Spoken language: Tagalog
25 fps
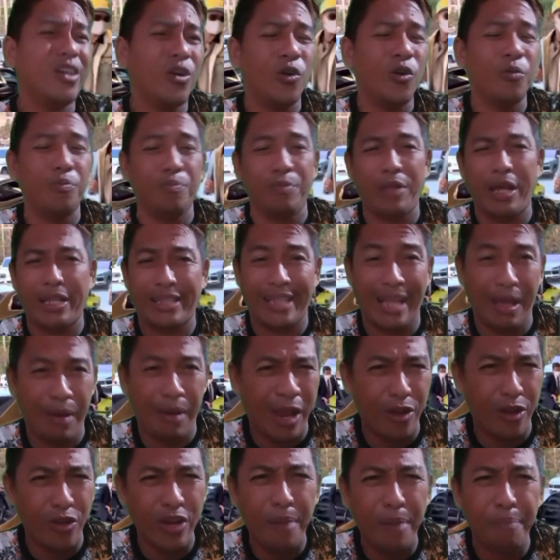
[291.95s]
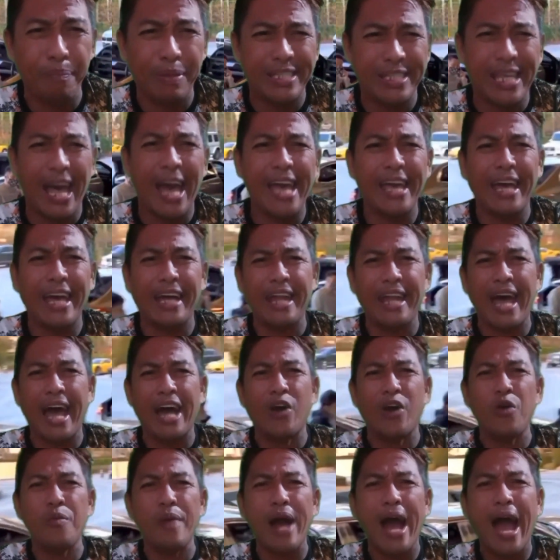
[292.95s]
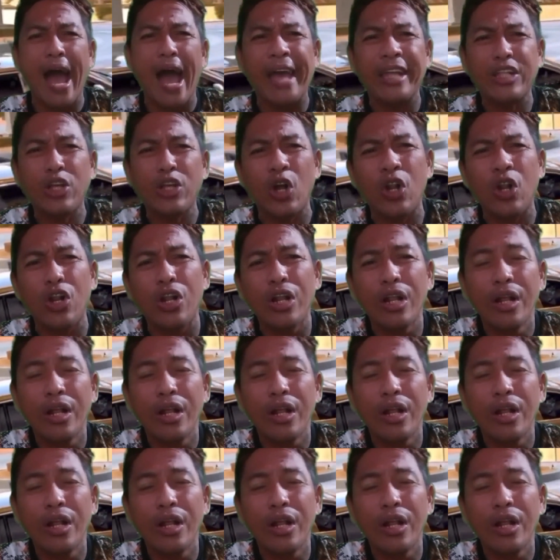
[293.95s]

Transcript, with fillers: O, oh, ano na, Bisaya na ako, mga idol.